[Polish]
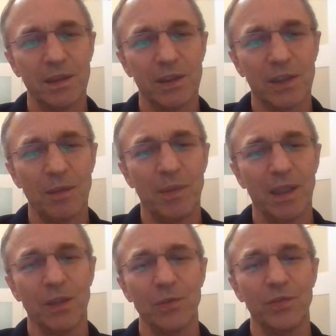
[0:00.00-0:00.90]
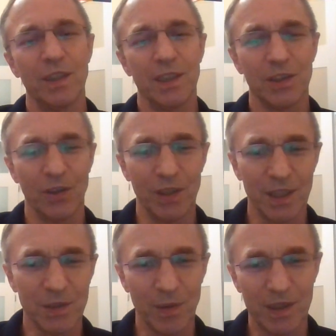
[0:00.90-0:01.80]
trzeba również
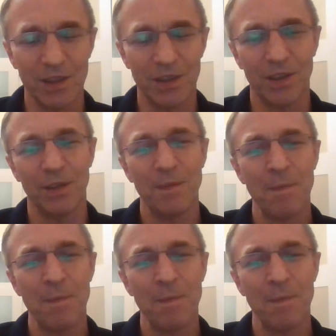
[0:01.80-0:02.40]
odesłać do